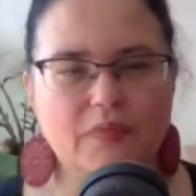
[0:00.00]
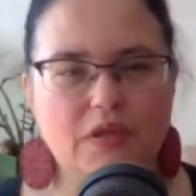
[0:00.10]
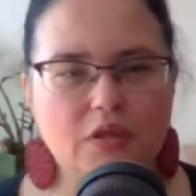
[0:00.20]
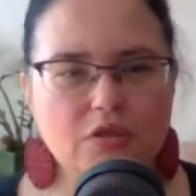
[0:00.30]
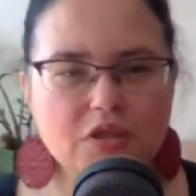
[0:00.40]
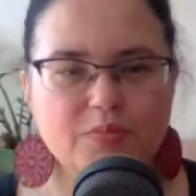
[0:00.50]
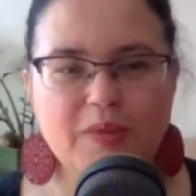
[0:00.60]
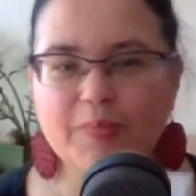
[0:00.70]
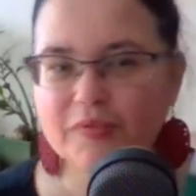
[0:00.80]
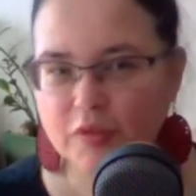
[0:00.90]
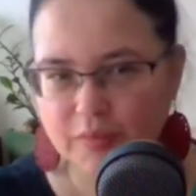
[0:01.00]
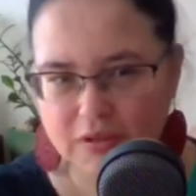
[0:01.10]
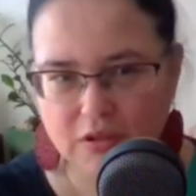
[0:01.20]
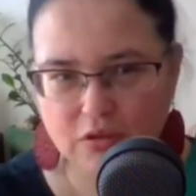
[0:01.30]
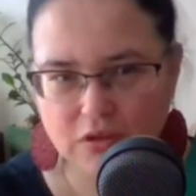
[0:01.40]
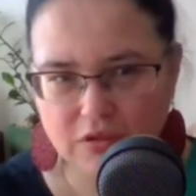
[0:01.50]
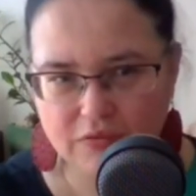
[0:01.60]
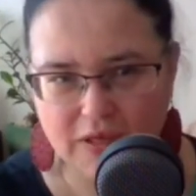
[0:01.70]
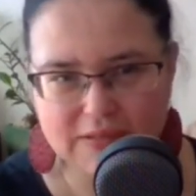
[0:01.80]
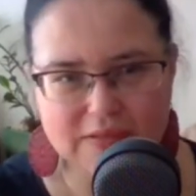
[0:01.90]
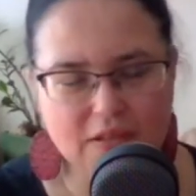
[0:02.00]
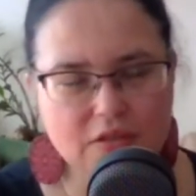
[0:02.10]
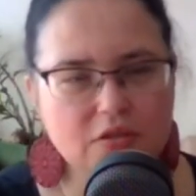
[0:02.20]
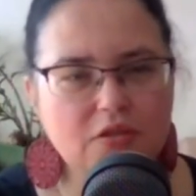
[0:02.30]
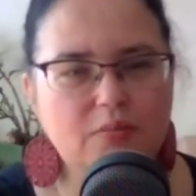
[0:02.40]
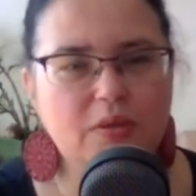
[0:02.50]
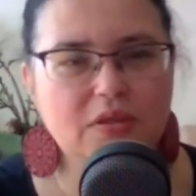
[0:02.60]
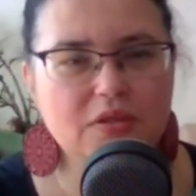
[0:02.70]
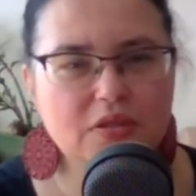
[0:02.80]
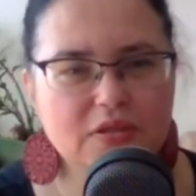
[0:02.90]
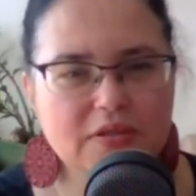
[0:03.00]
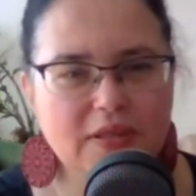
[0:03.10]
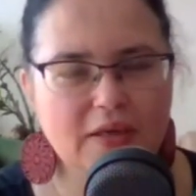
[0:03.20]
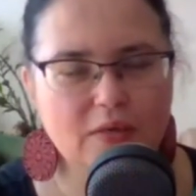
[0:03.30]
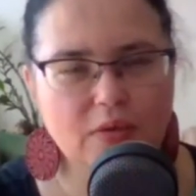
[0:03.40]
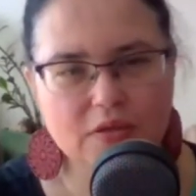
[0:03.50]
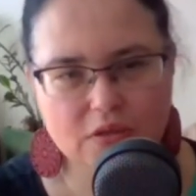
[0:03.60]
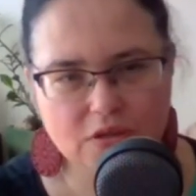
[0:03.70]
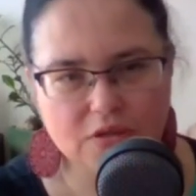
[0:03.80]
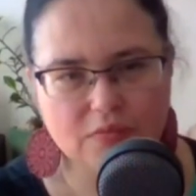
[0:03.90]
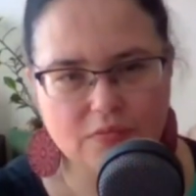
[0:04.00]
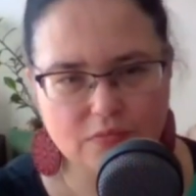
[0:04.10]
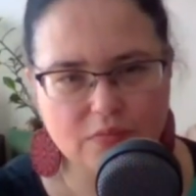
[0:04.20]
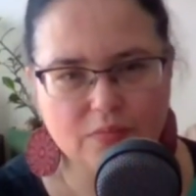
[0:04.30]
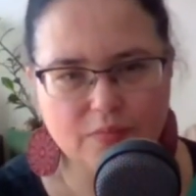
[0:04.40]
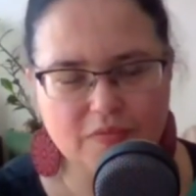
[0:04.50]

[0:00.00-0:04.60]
E, chociaż na pewno będę do niej wracać i będę się starała jeszcze mm,